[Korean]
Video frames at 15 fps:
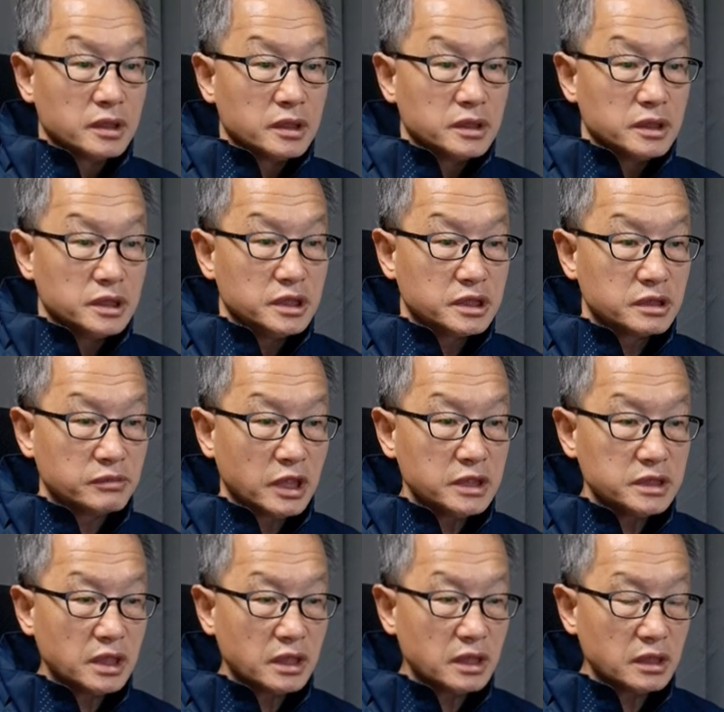이승만이
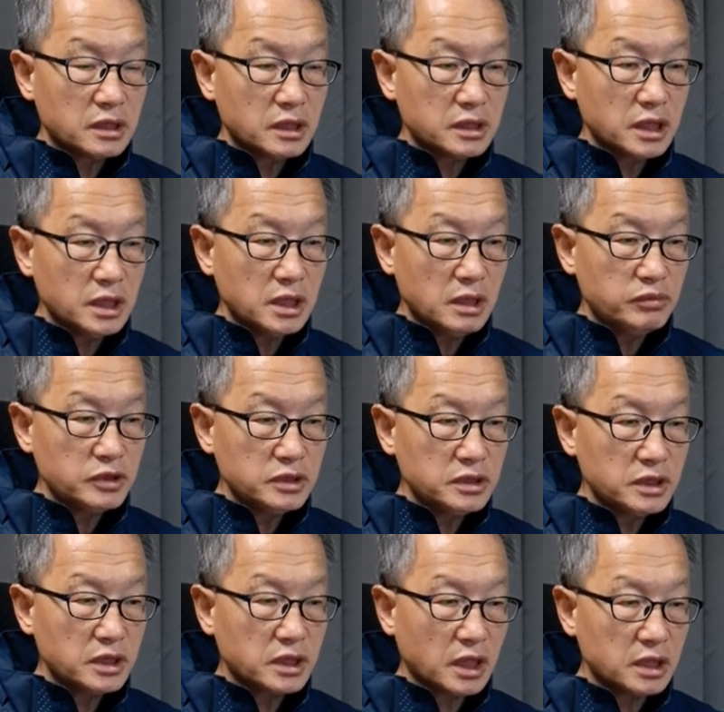생각하기에
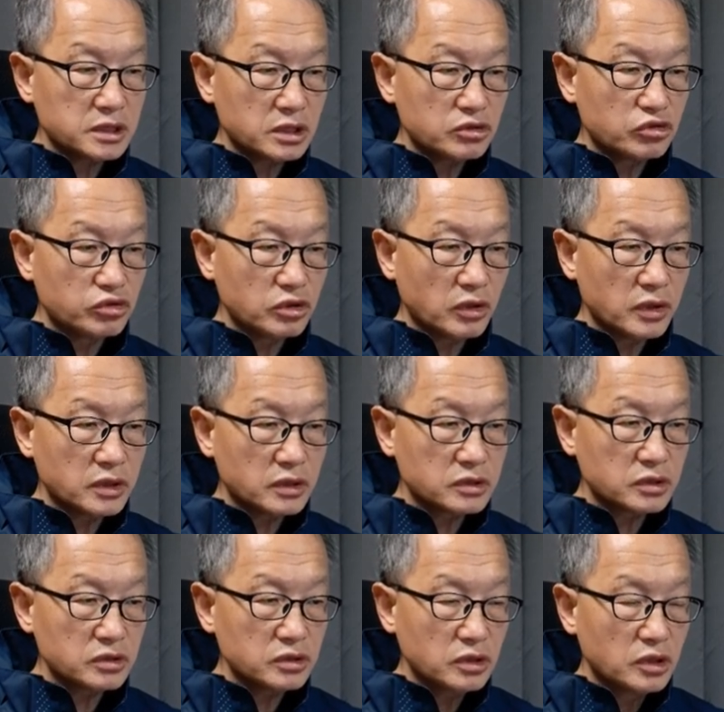일본인들이 가장 두려워하는
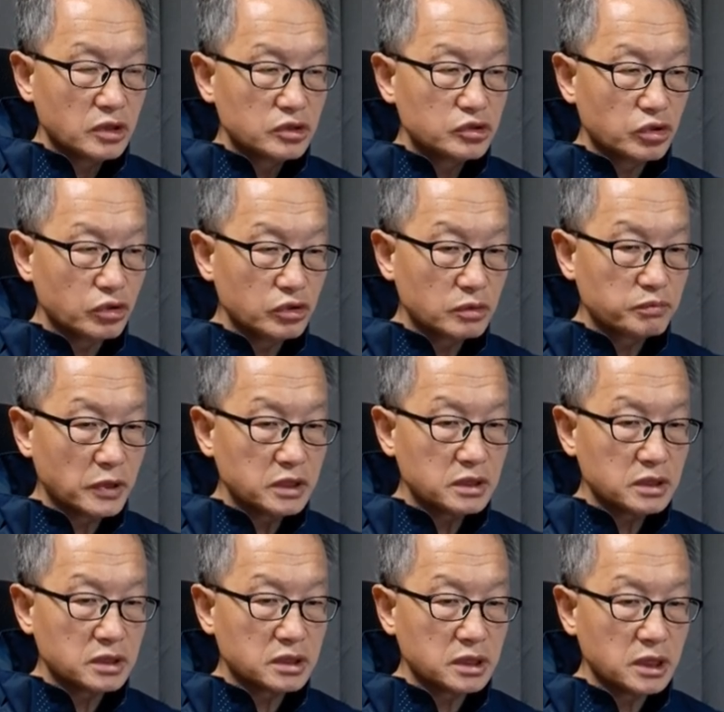것은
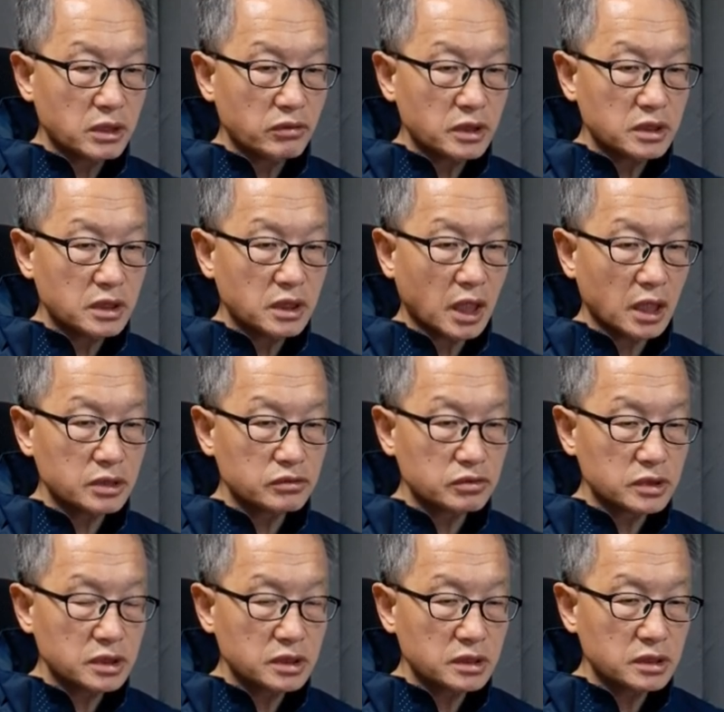교육받은 근대화된
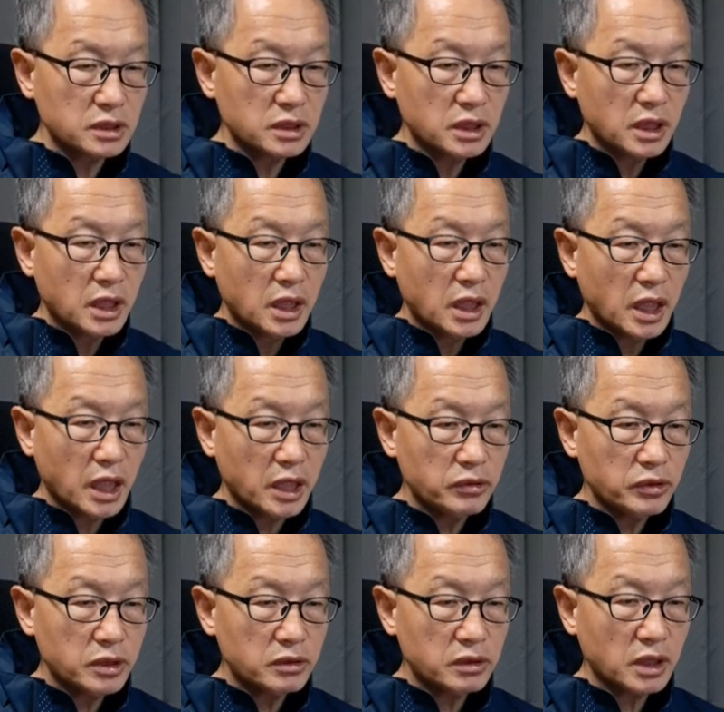한국인들이
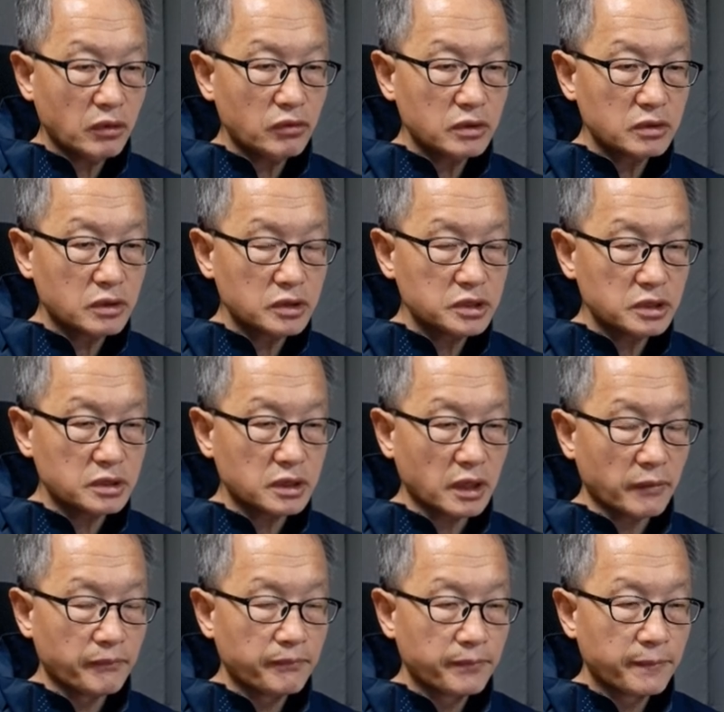해외로 나오는
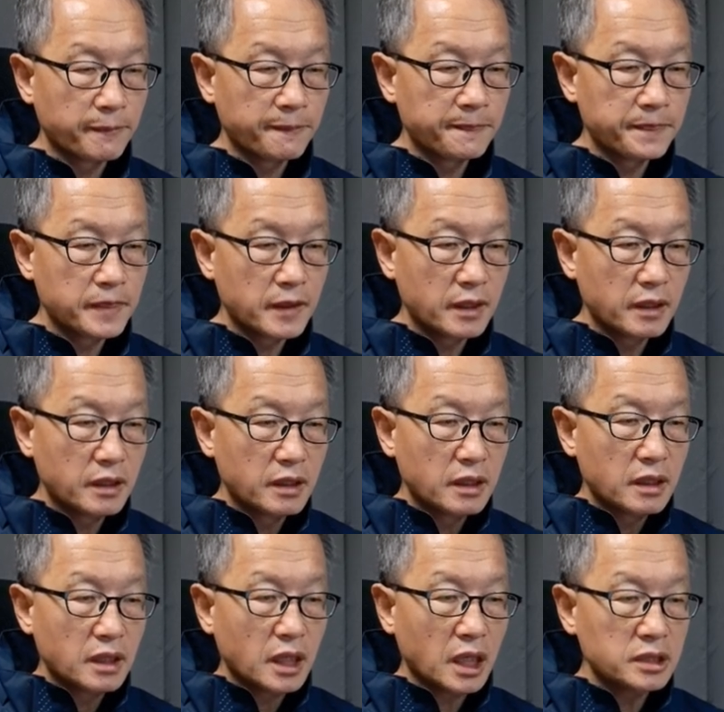것이었다.
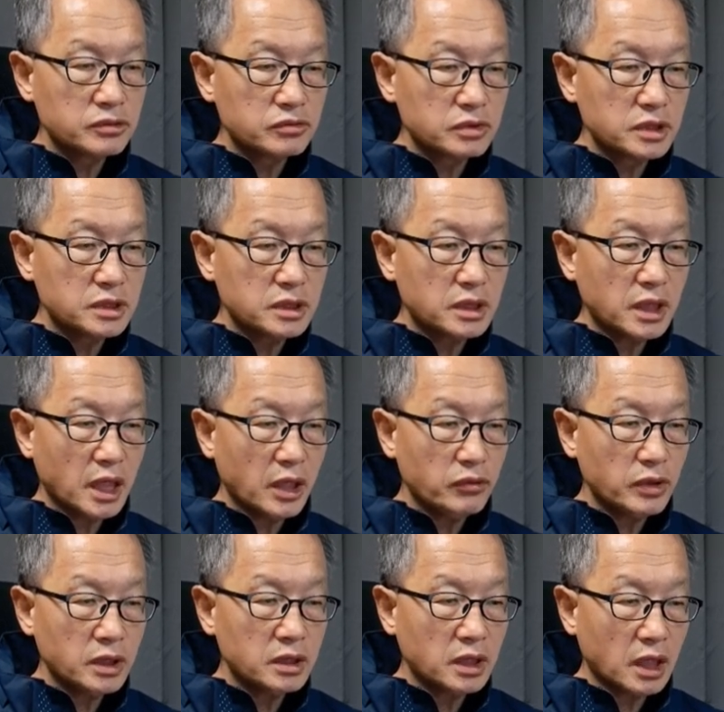한국인들이
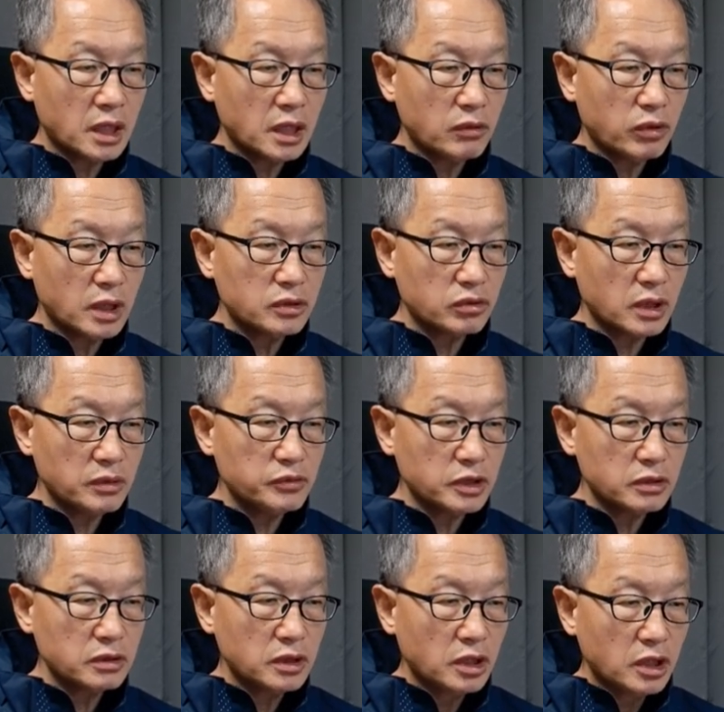해외로 나가
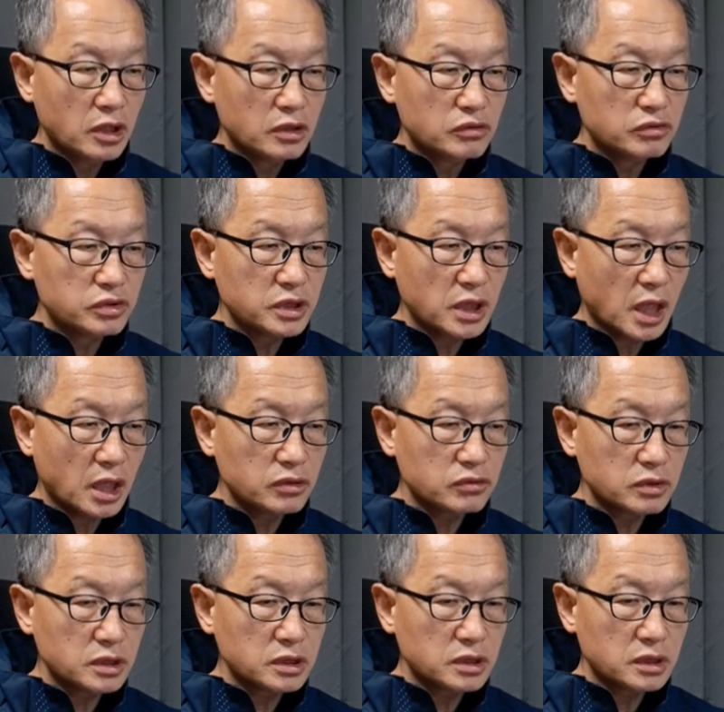활동하며 우리
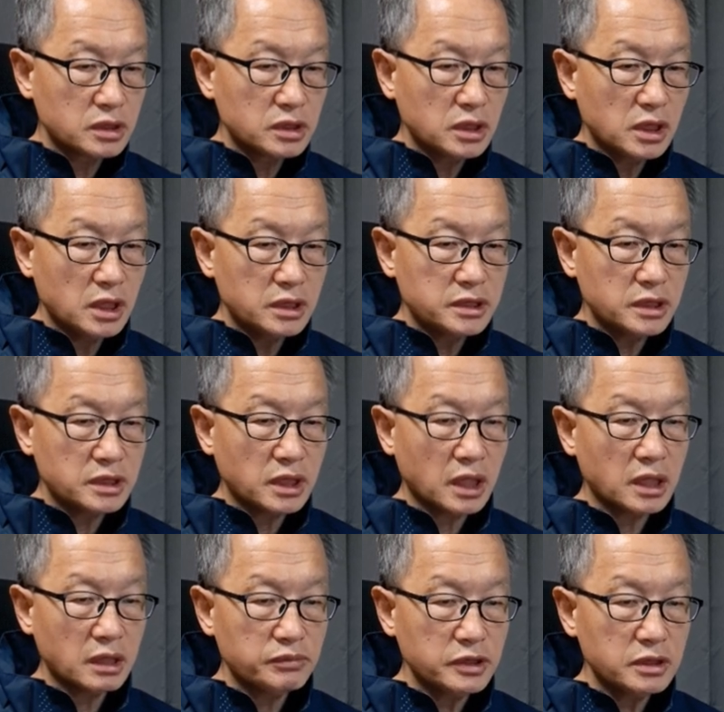한국인들은 일제의
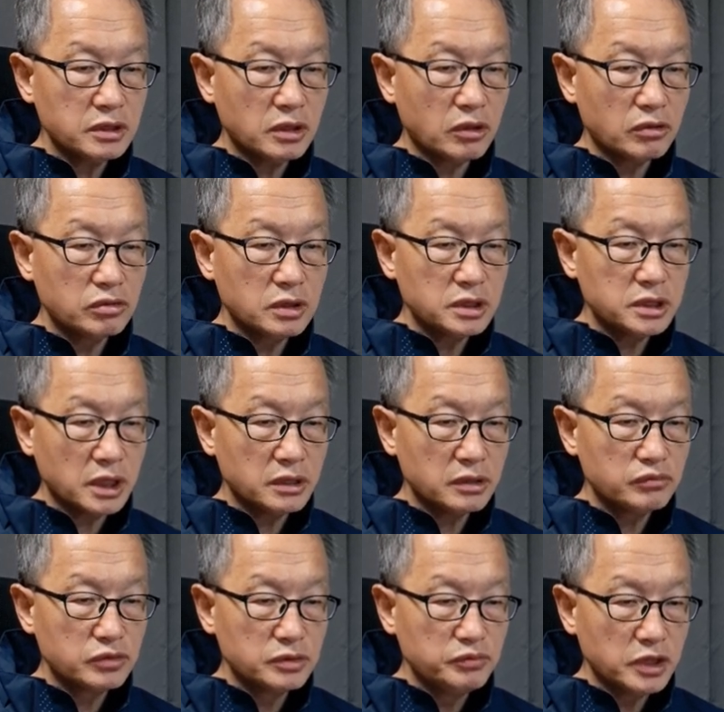탄압이 어울리지
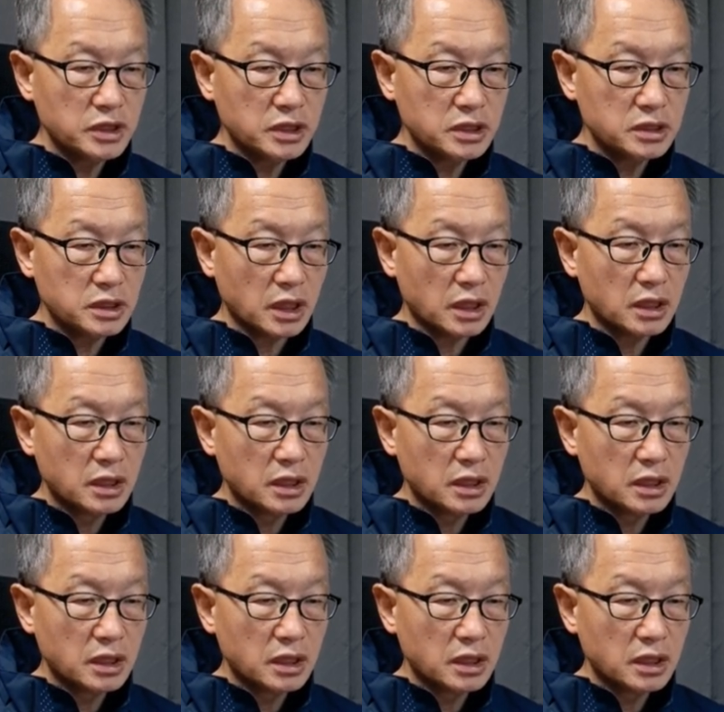않은 문명인이자